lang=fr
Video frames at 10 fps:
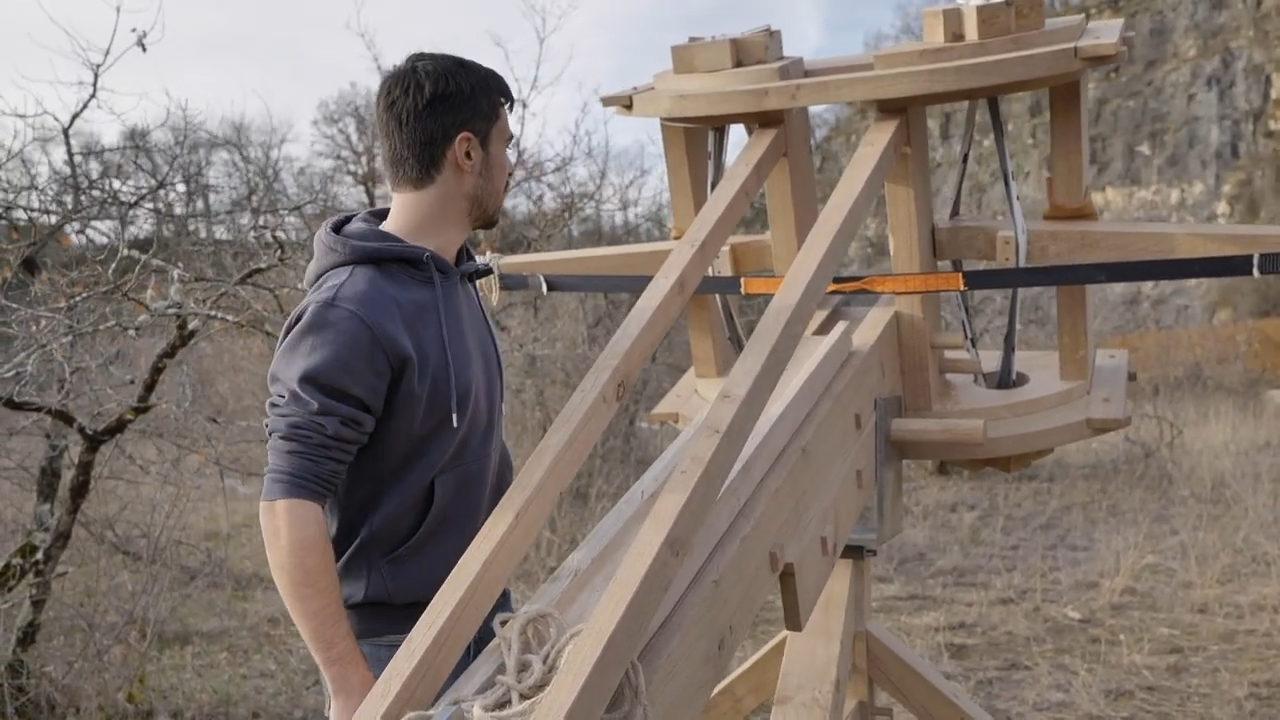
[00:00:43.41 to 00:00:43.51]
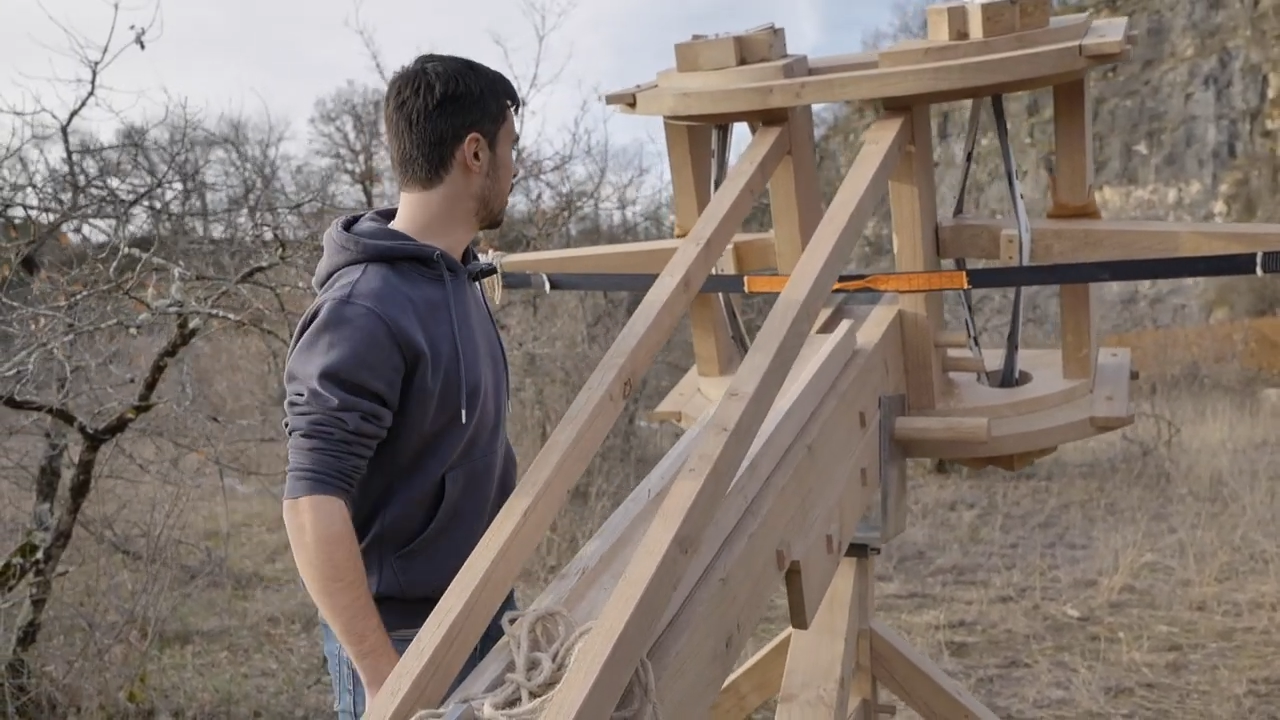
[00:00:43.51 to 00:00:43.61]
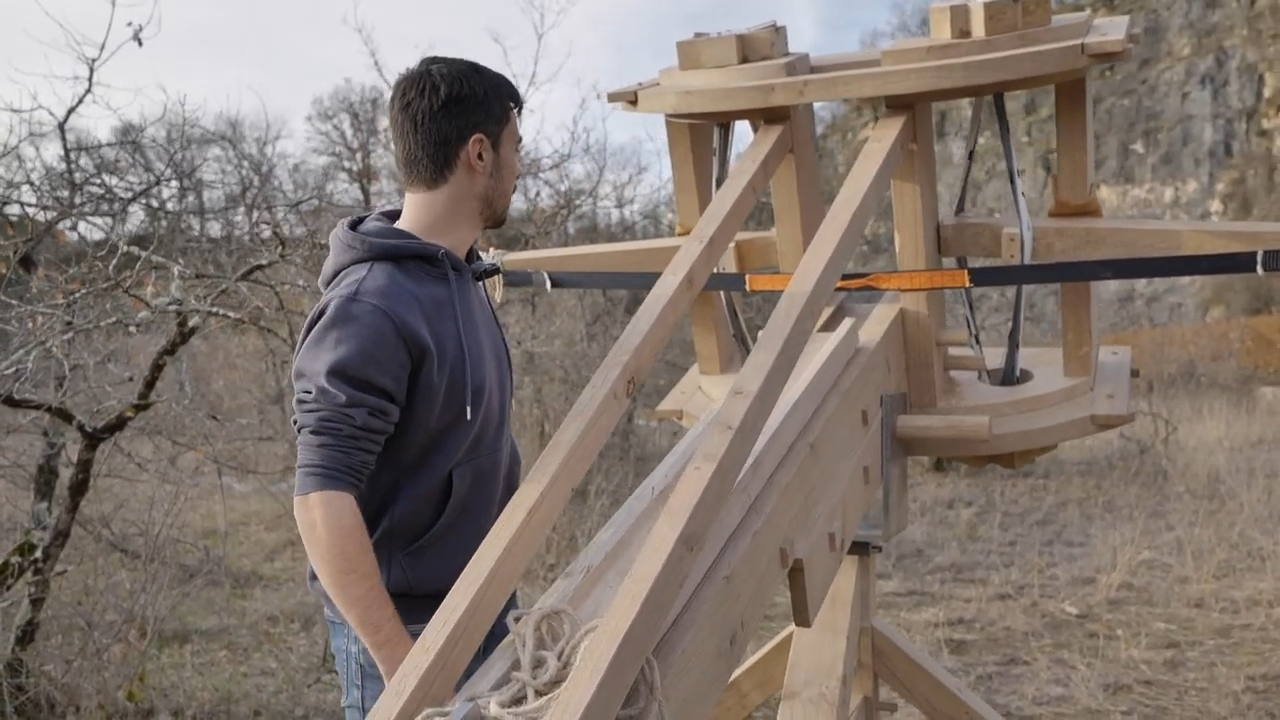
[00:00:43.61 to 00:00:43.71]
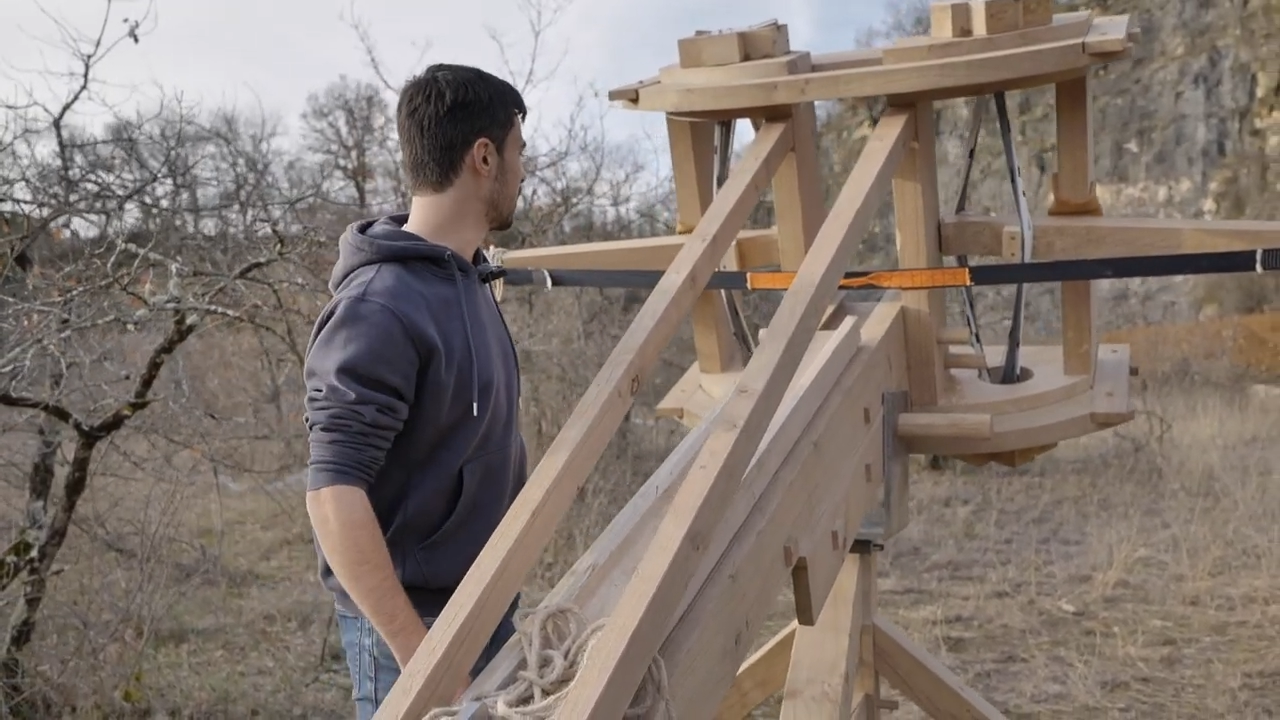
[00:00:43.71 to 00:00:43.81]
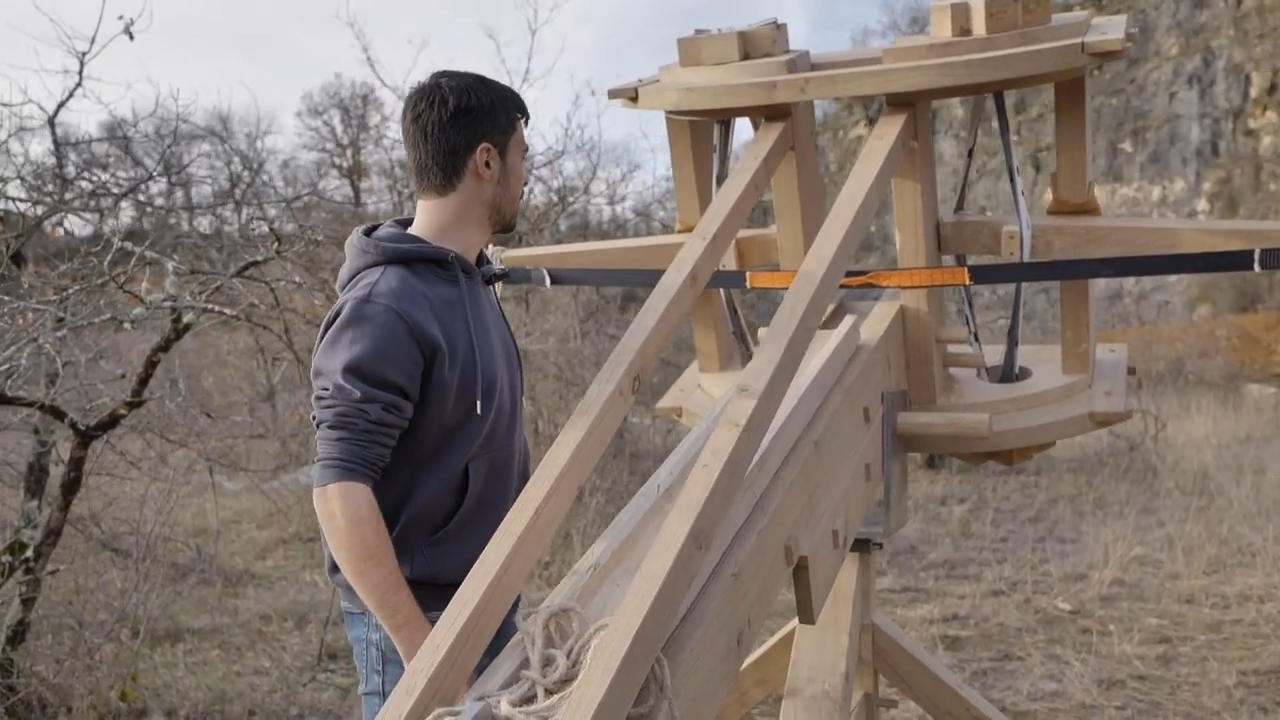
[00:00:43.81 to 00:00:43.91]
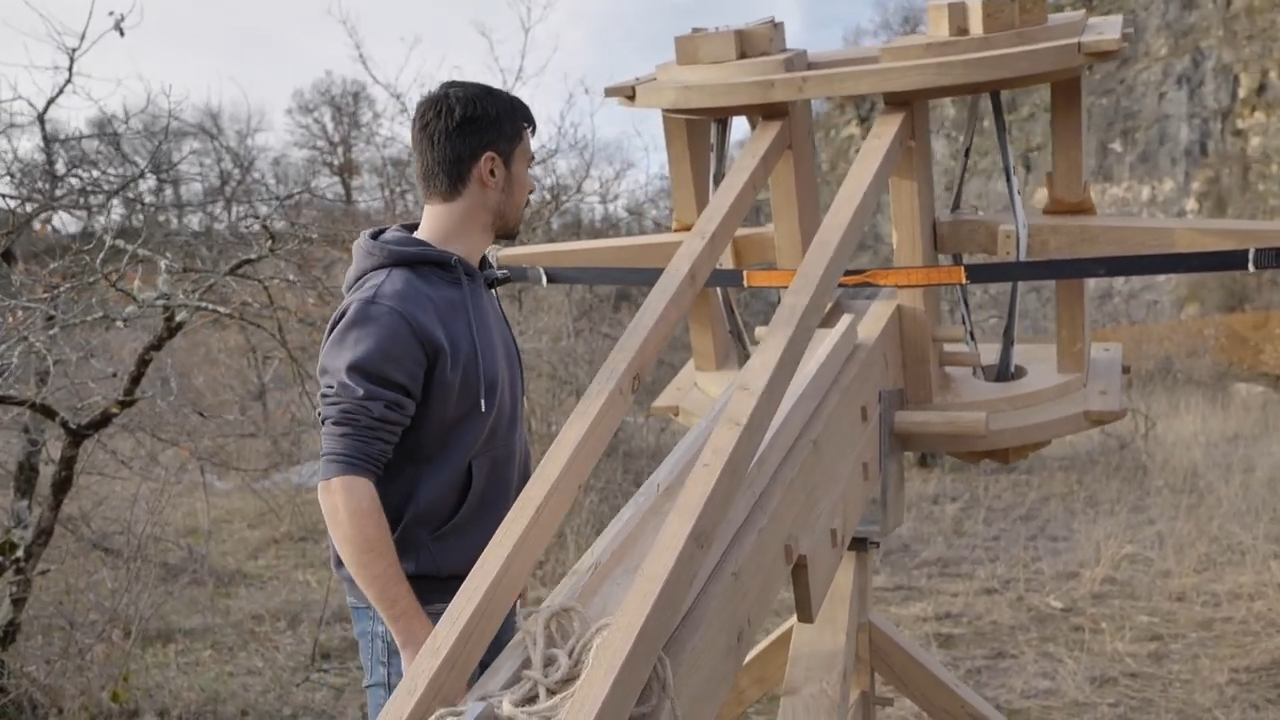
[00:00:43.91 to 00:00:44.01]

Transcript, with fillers: a,